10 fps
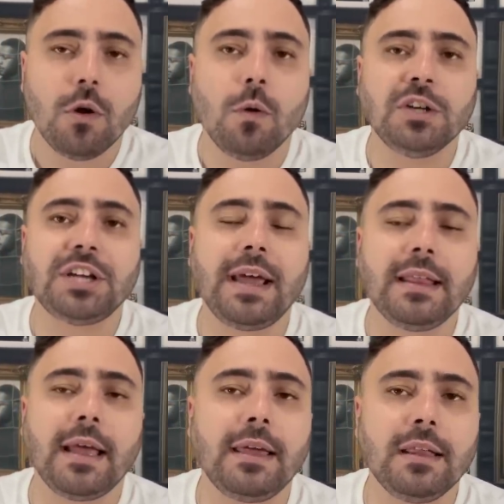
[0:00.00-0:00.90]
Hoje
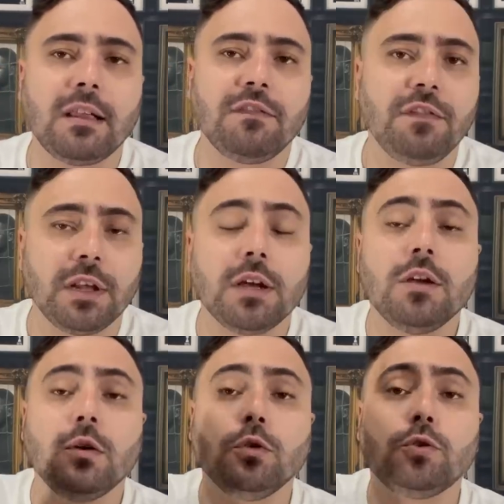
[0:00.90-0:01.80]
ainda é quinta-feira,
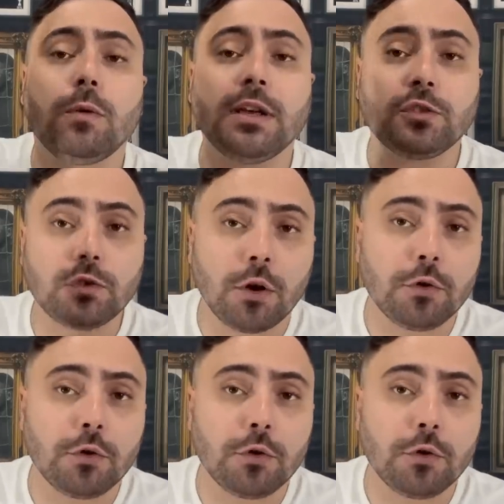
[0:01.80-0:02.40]
o jogo é só